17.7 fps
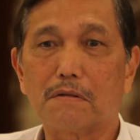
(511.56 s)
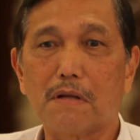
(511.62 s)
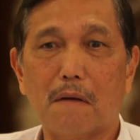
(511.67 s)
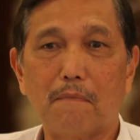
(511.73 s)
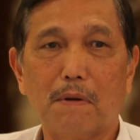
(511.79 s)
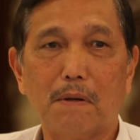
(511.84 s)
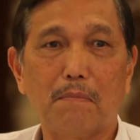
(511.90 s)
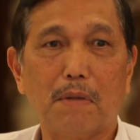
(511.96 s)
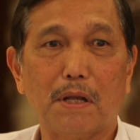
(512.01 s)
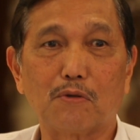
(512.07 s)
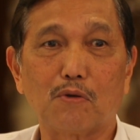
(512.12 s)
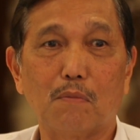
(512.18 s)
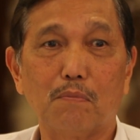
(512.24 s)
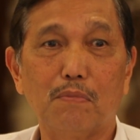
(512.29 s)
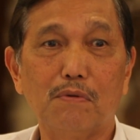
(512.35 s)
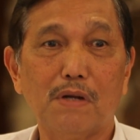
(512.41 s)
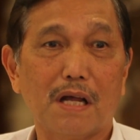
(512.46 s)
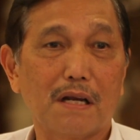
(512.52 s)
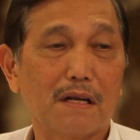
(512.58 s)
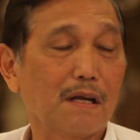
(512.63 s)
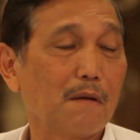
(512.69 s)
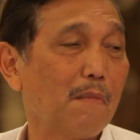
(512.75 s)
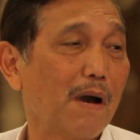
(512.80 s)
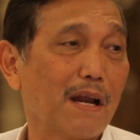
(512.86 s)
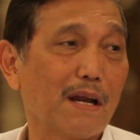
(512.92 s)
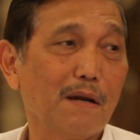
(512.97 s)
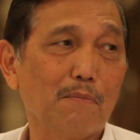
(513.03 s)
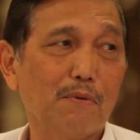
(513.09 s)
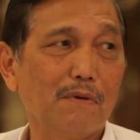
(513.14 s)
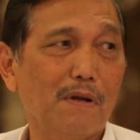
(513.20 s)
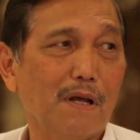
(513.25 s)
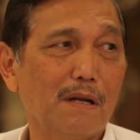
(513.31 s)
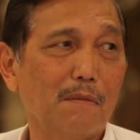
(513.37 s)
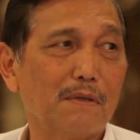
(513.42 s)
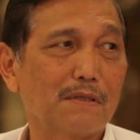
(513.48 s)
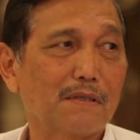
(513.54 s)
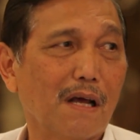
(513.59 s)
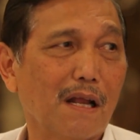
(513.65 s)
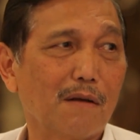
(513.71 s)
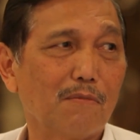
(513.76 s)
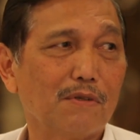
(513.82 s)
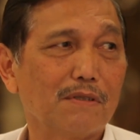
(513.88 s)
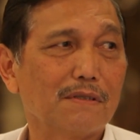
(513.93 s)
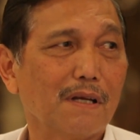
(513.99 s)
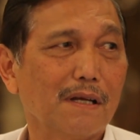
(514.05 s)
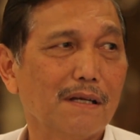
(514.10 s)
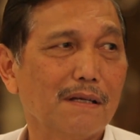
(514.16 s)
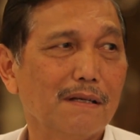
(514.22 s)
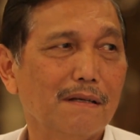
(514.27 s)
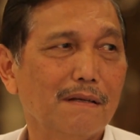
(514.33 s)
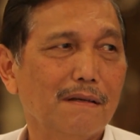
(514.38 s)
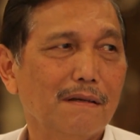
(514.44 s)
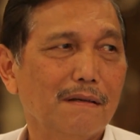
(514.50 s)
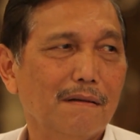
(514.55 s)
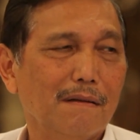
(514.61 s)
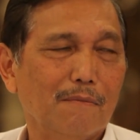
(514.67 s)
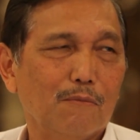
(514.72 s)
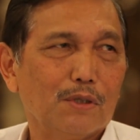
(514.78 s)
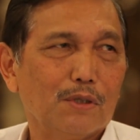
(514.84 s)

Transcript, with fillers: di reshuffle besok pun hari kemarin pun tidak ada masalah. Nggak ada masalah Pak.